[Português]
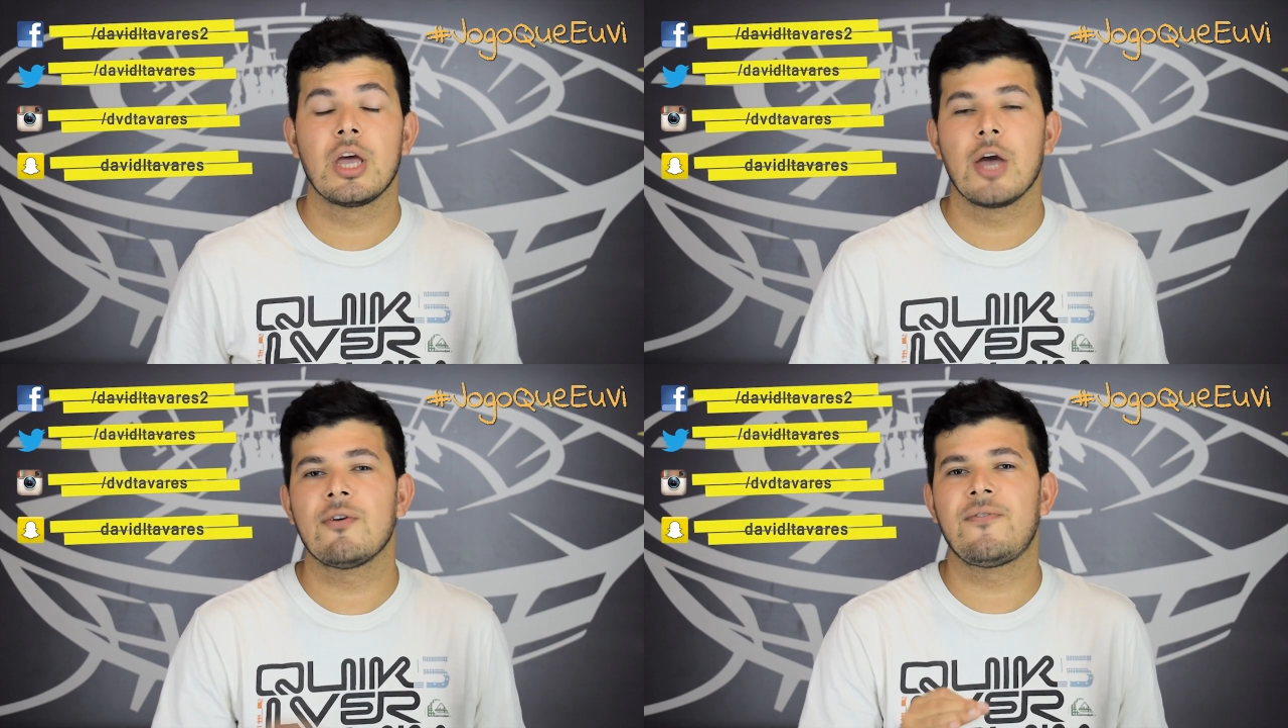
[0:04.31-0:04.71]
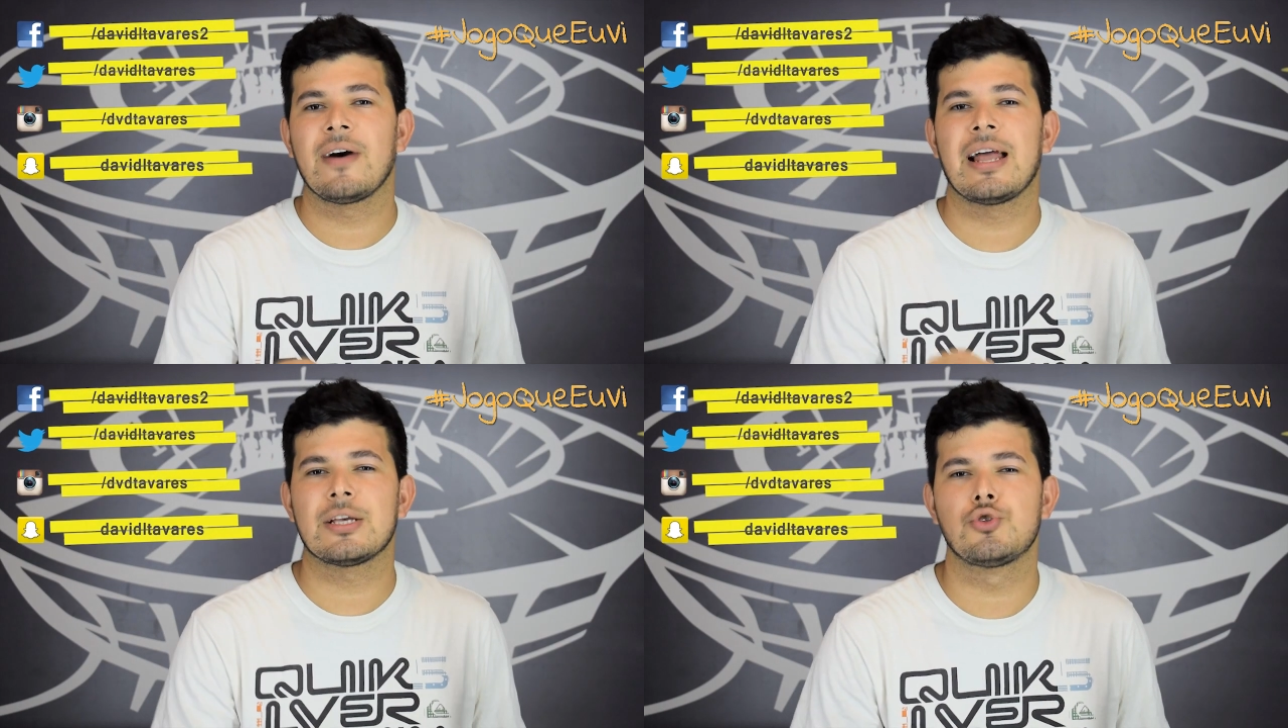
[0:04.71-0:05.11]
eu vou
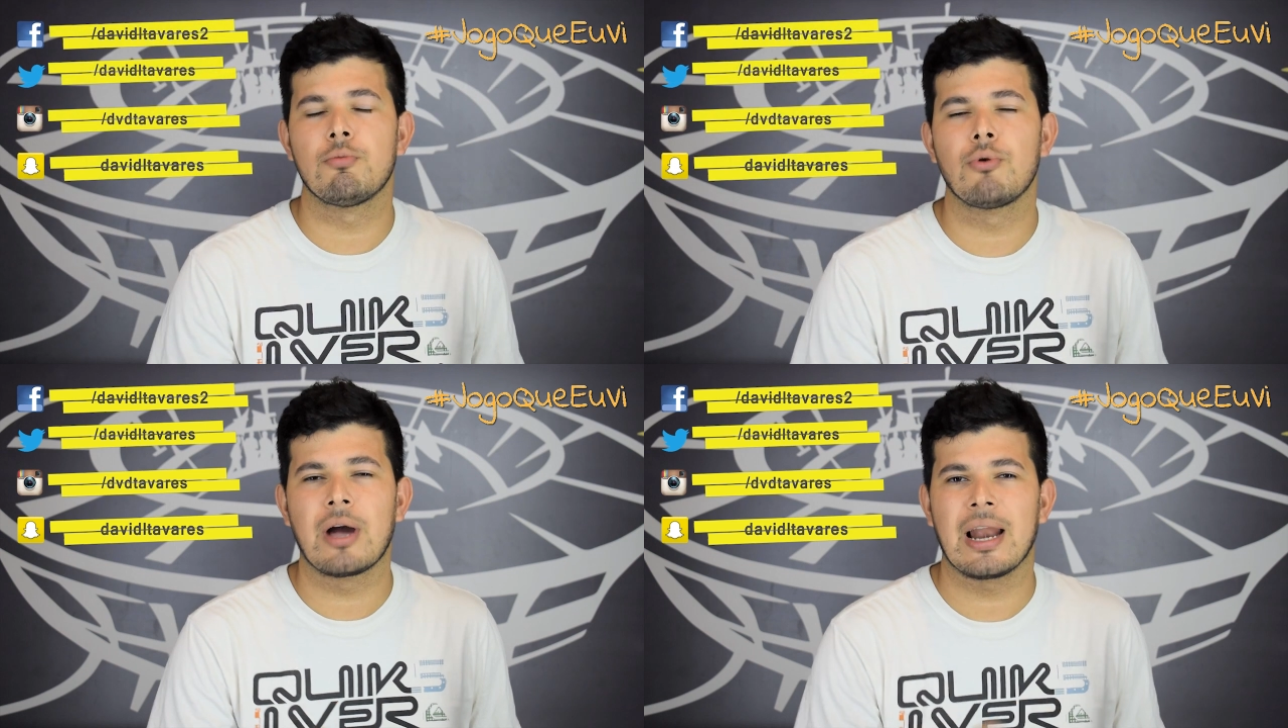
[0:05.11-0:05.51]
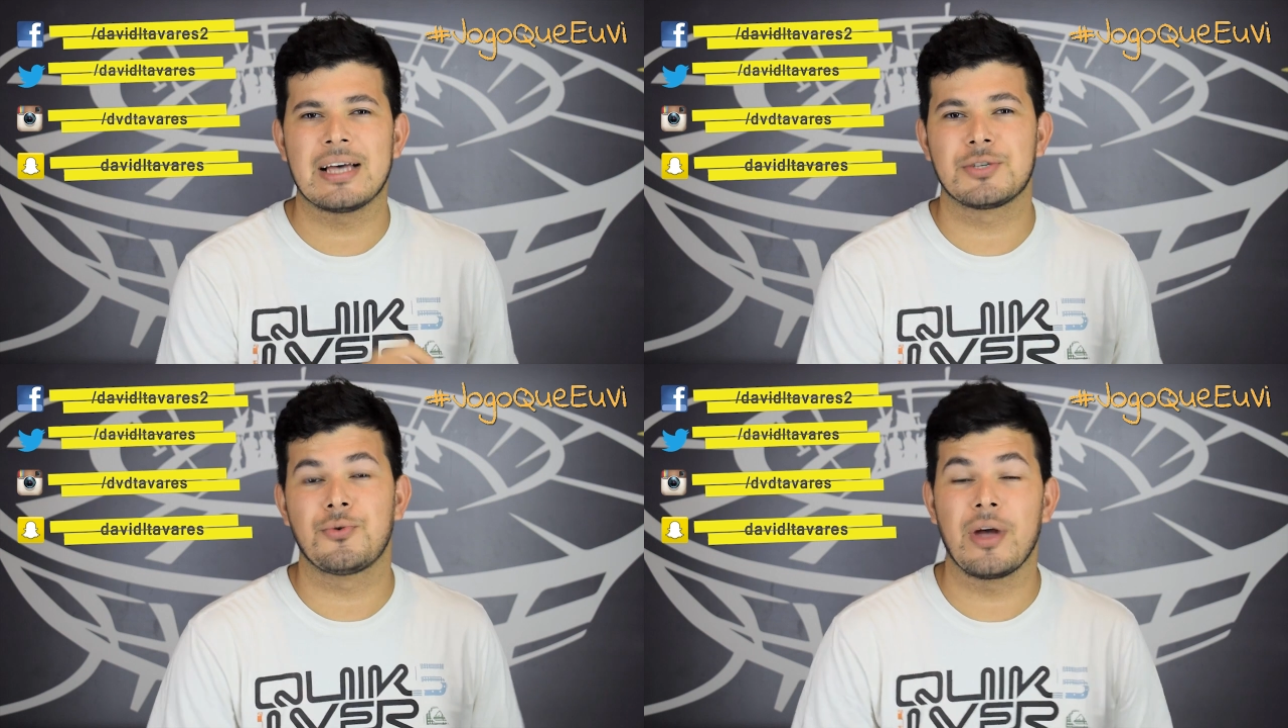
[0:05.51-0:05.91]
falar sobre o
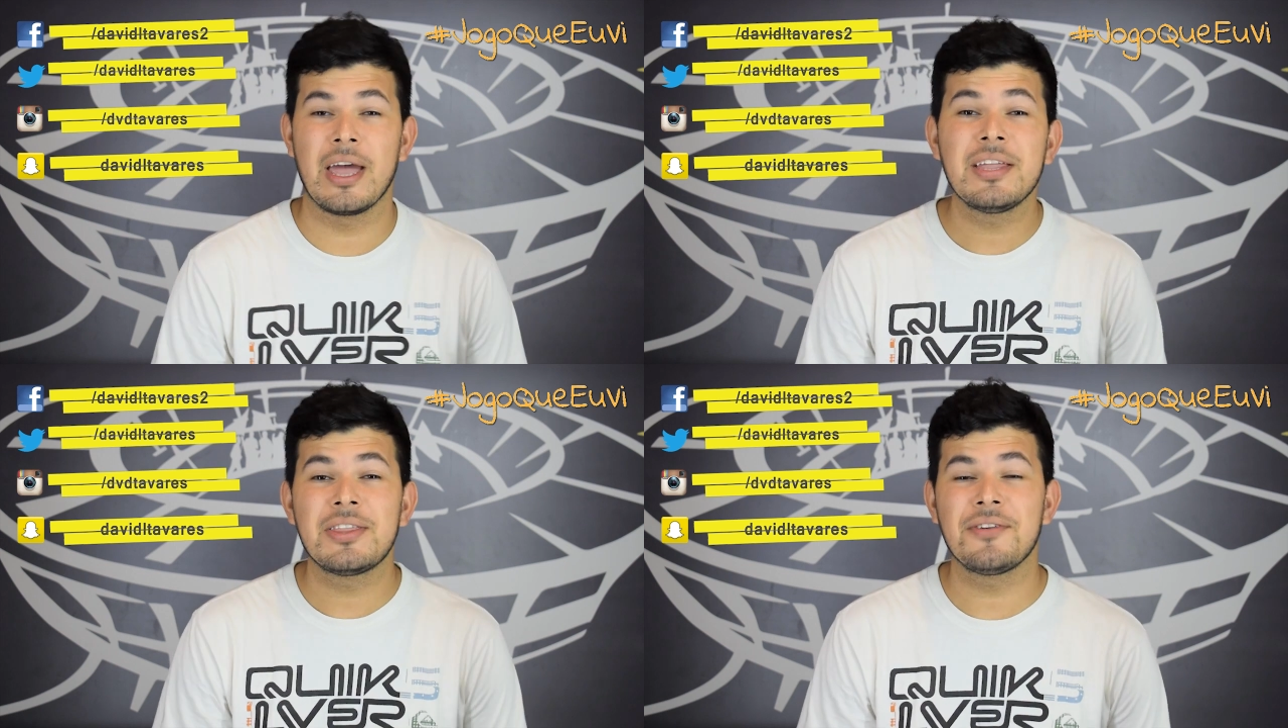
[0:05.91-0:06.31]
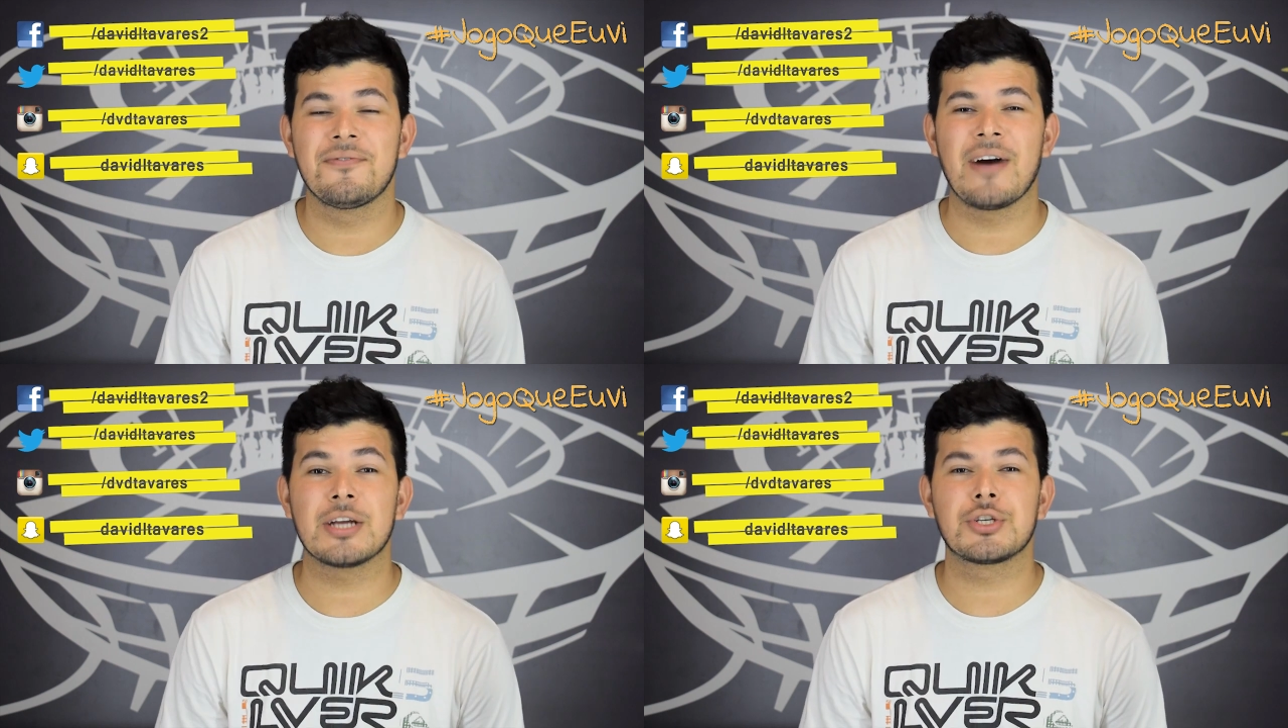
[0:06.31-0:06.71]
clássico entre
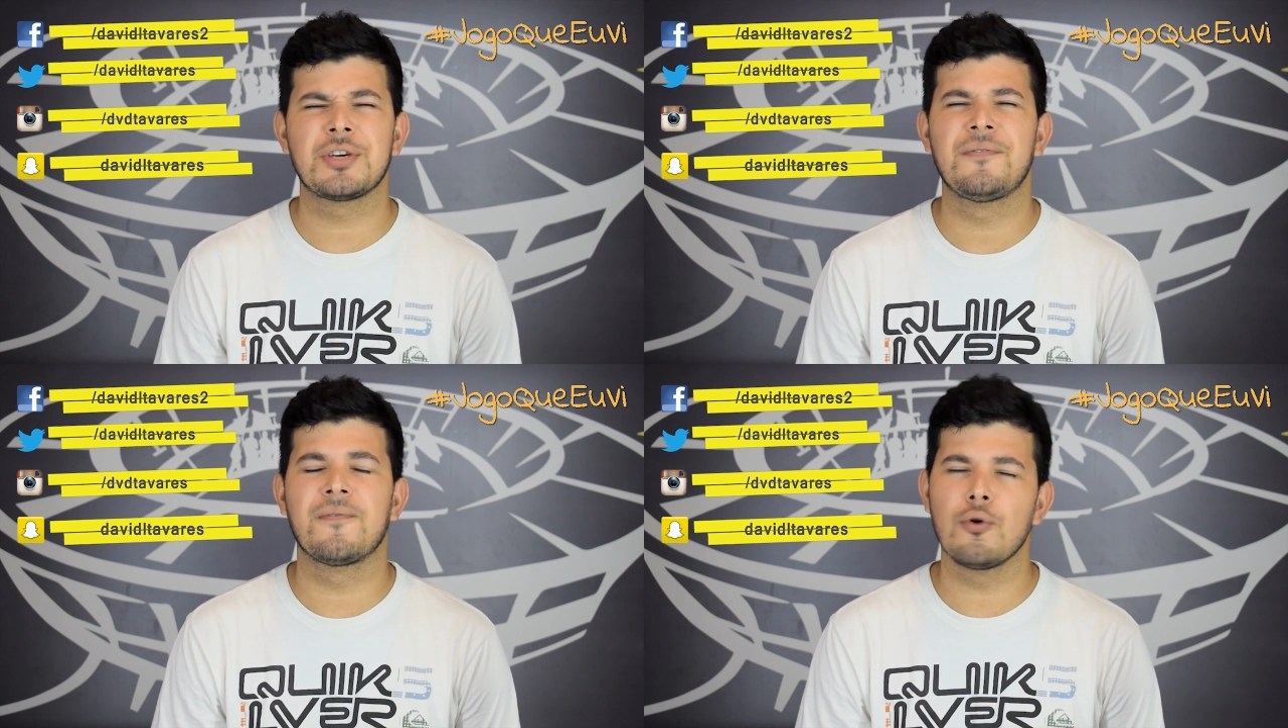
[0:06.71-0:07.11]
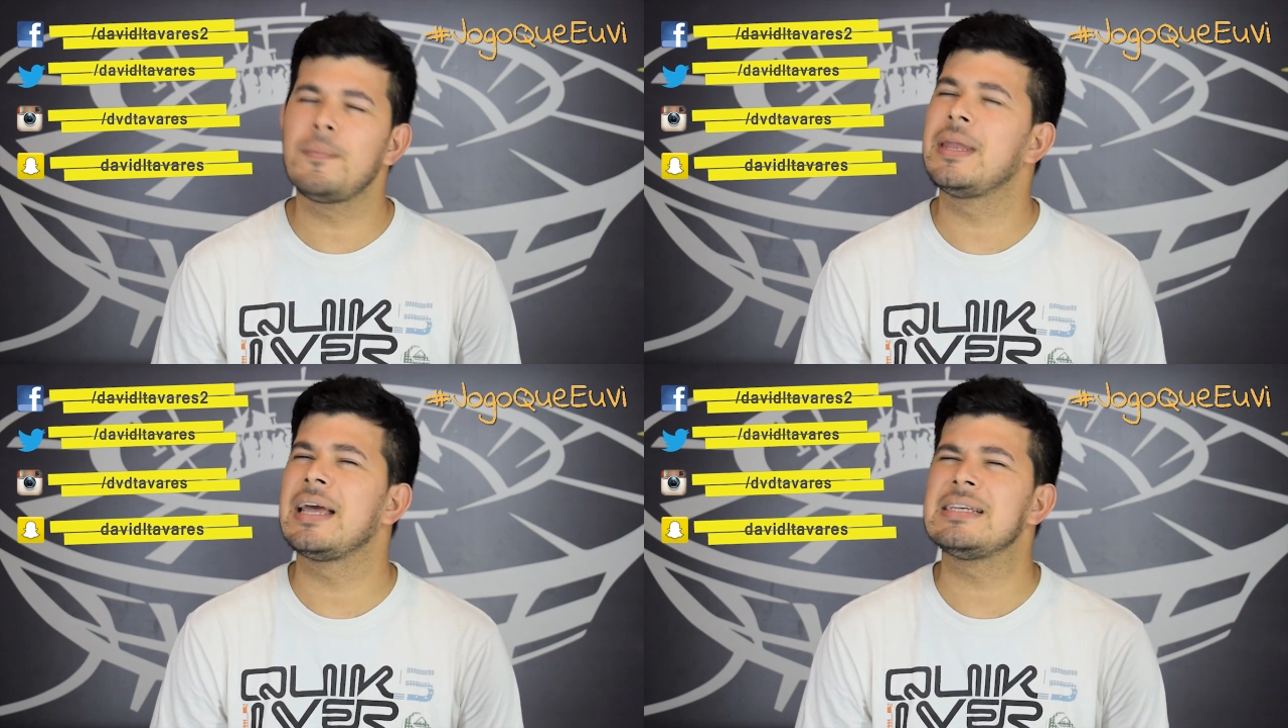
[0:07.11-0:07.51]
Vasco e
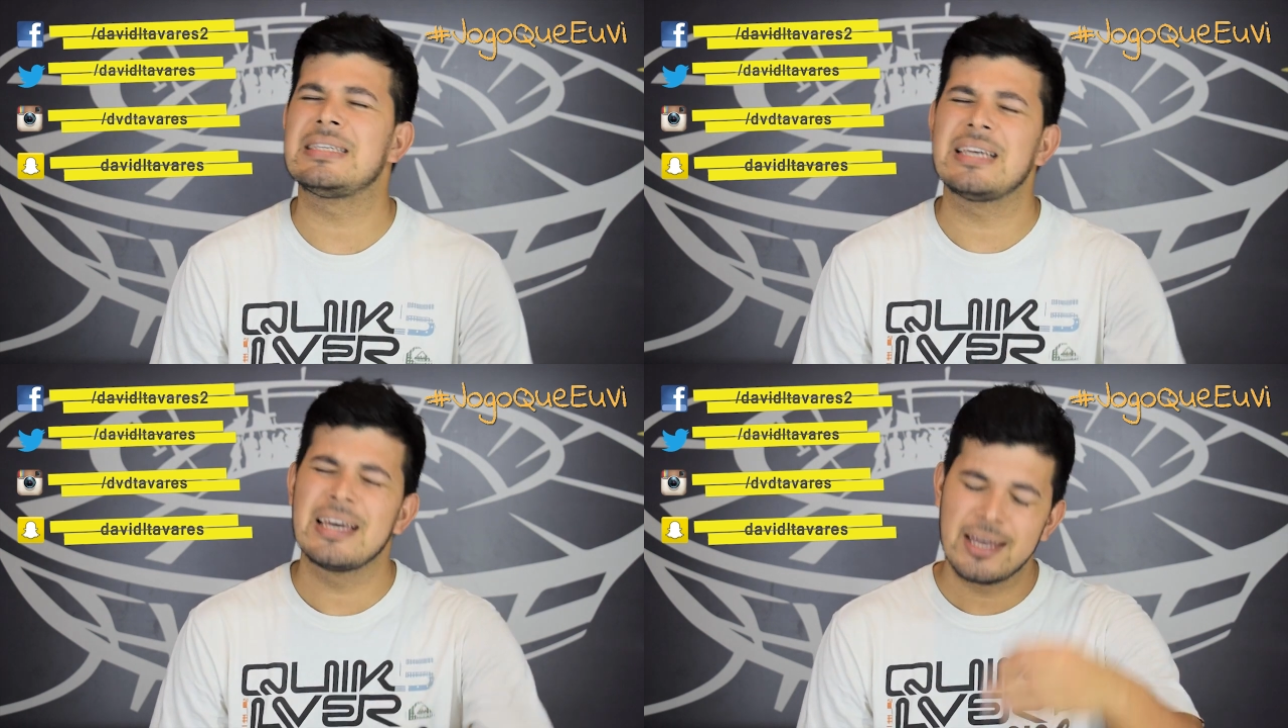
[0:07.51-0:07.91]
Fluminense